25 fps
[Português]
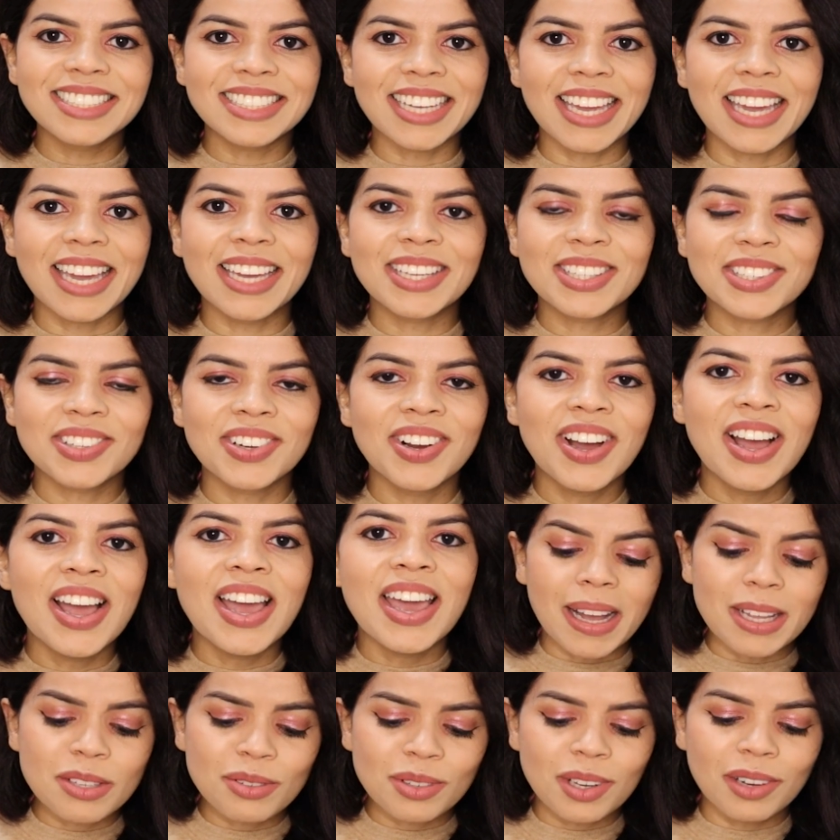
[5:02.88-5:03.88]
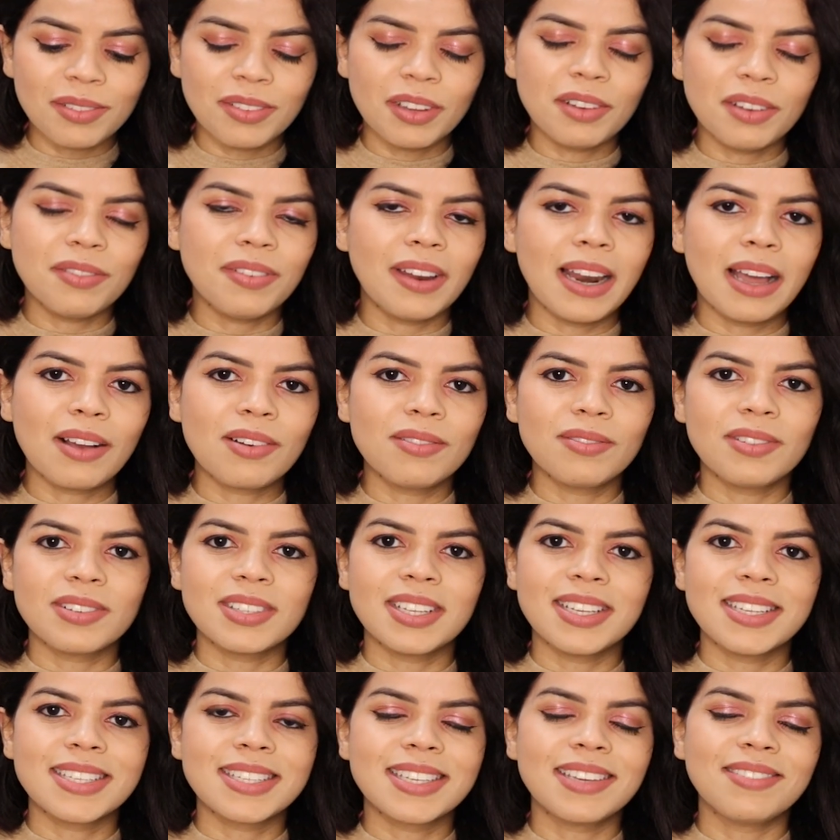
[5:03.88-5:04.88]
jeito. Mas o que eu vim falar com
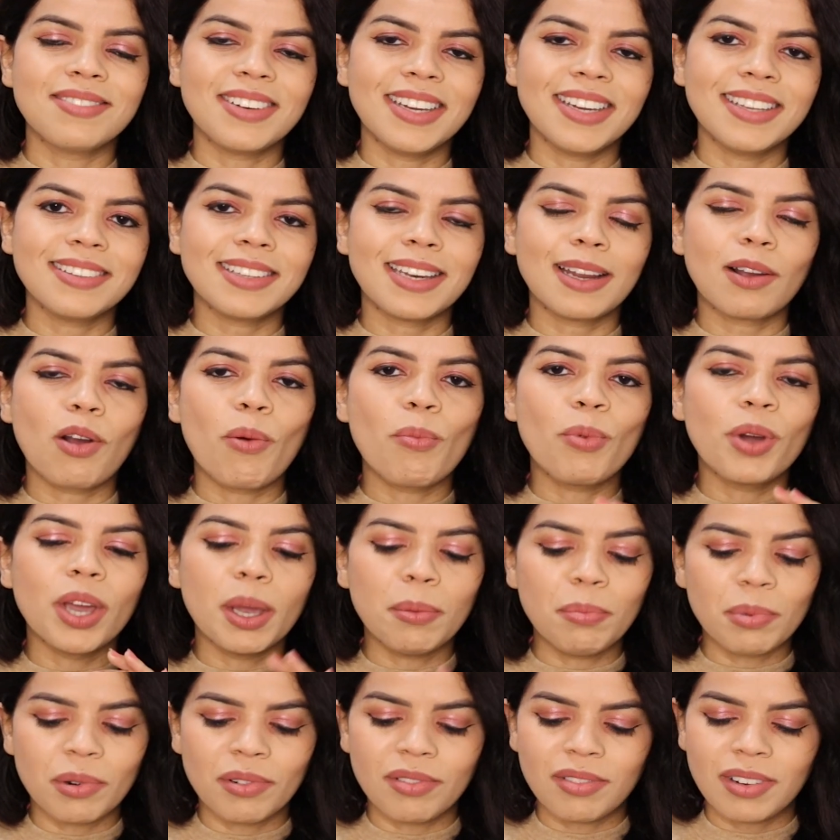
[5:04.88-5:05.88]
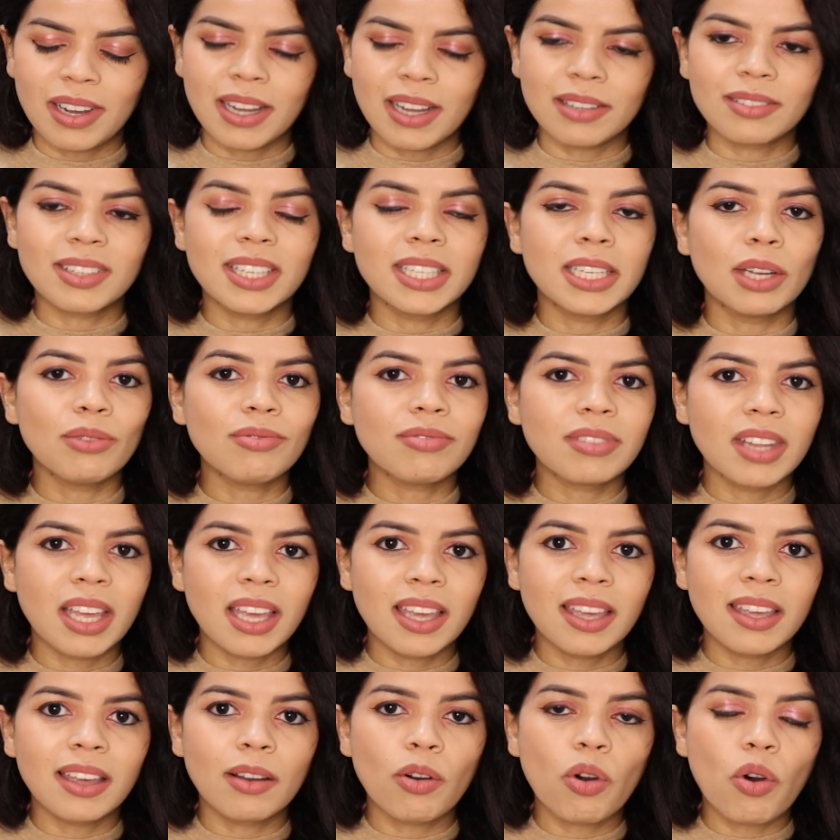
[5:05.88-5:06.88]
vocês que vai entrar como reprovado, que não
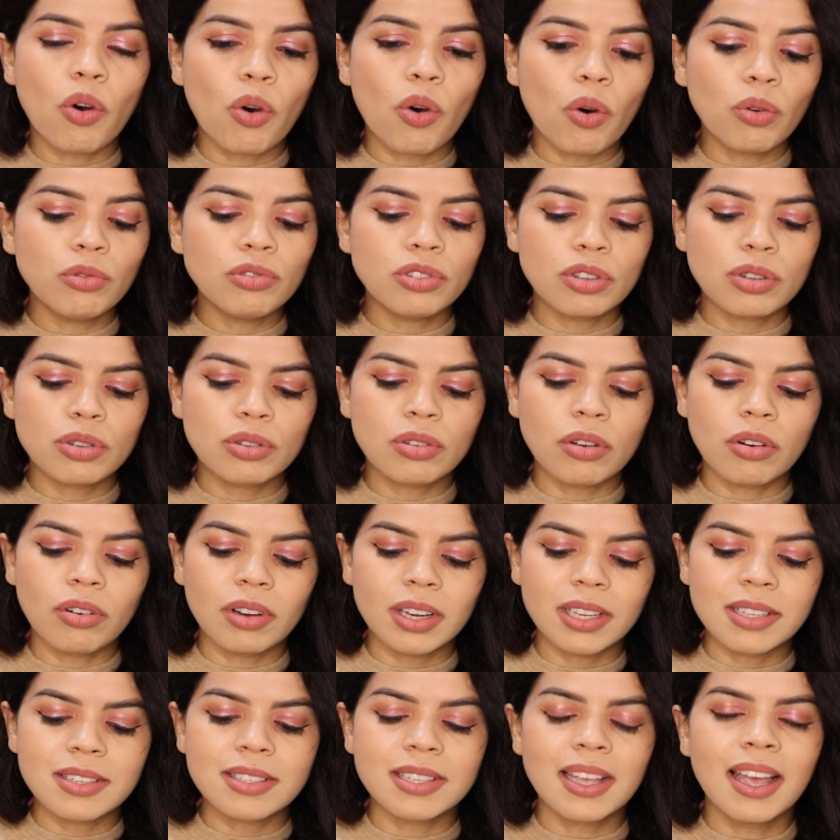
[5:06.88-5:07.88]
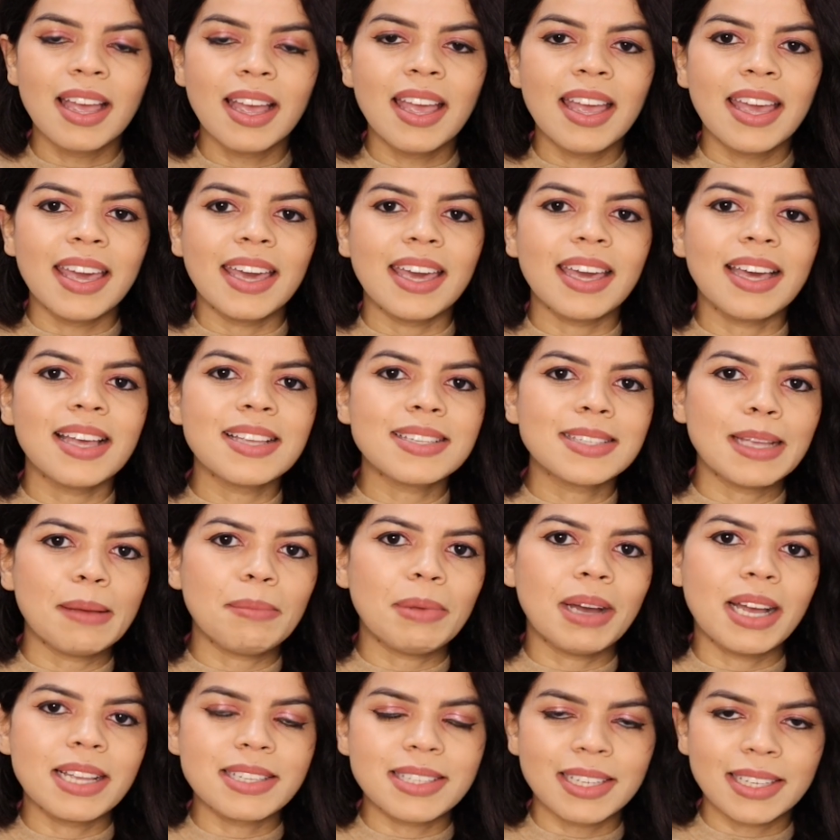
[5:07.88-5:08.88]
tem condições, é essa
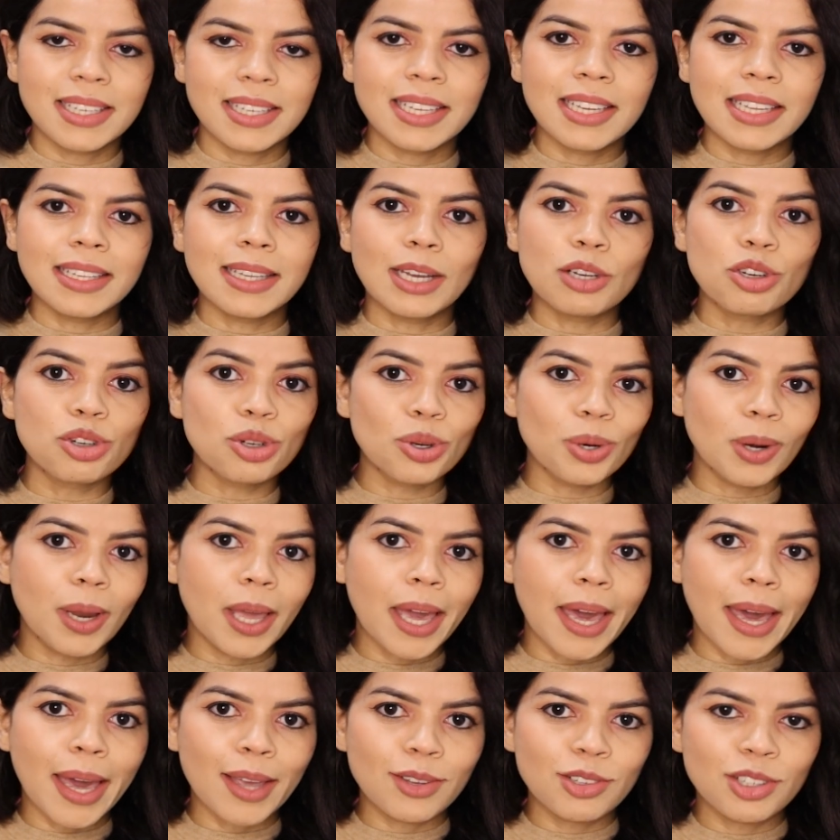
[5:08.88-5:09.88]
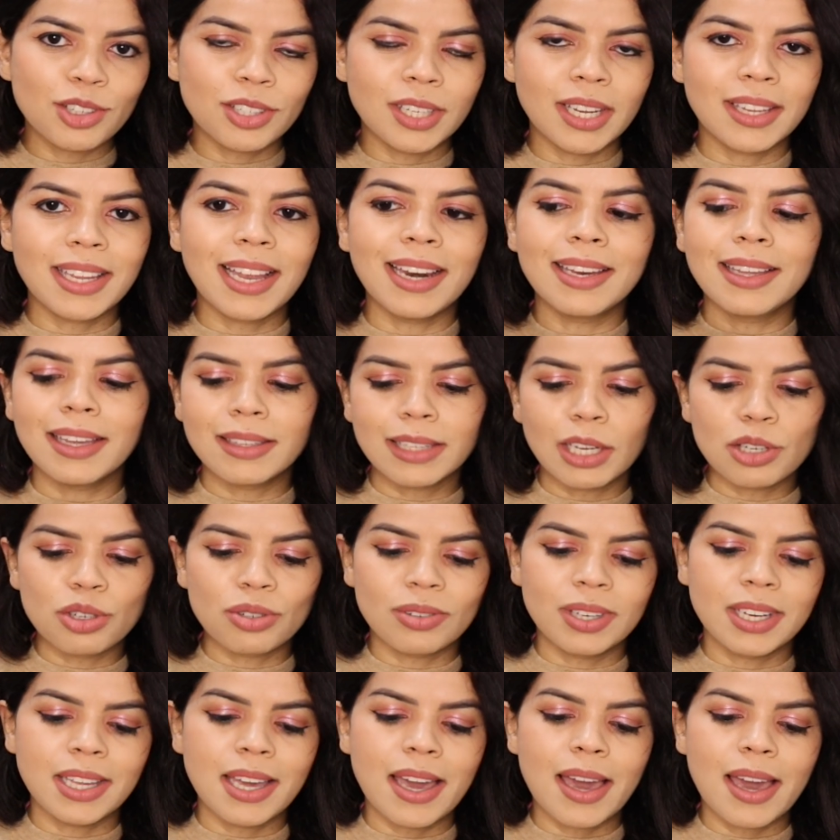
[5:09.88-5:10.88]
base aqui da Juliette, né, da linha da
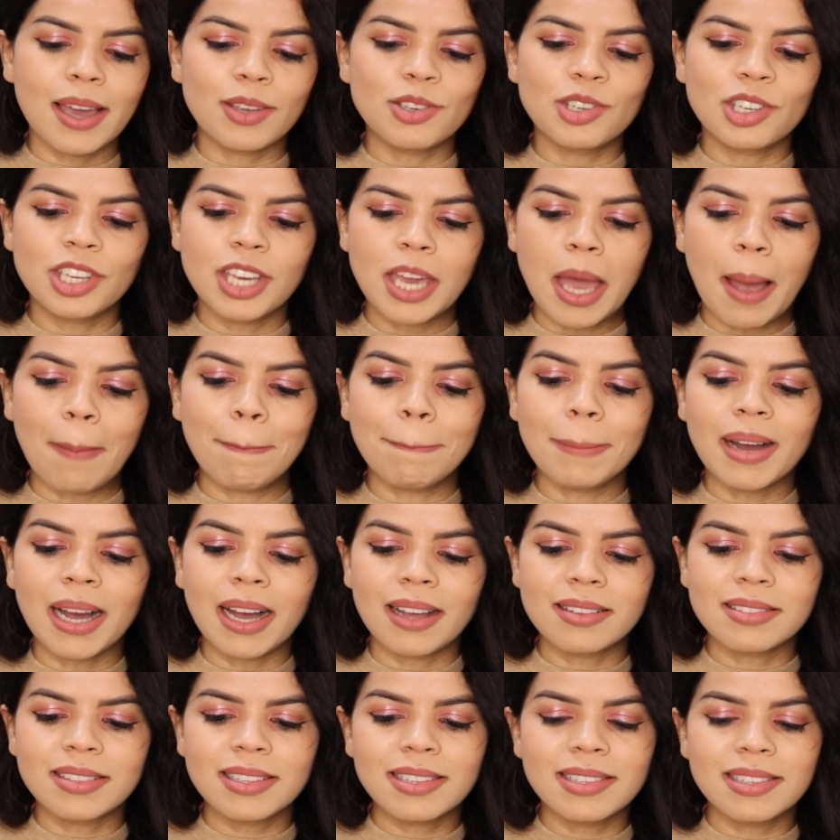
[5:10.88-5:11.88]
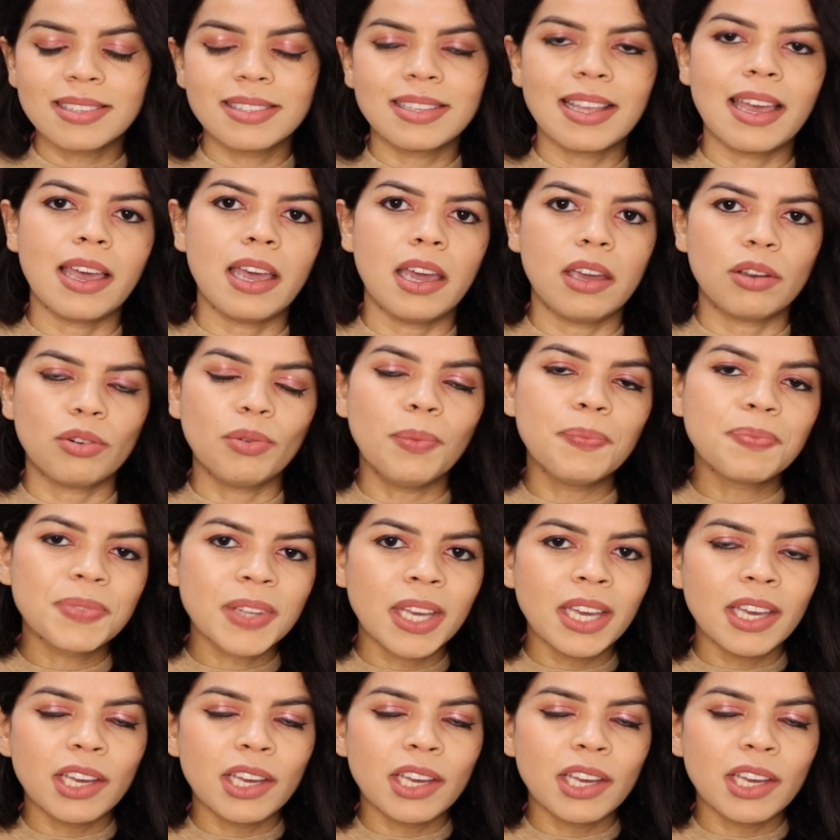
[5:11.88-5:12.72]
Juliette, que é a base Serum.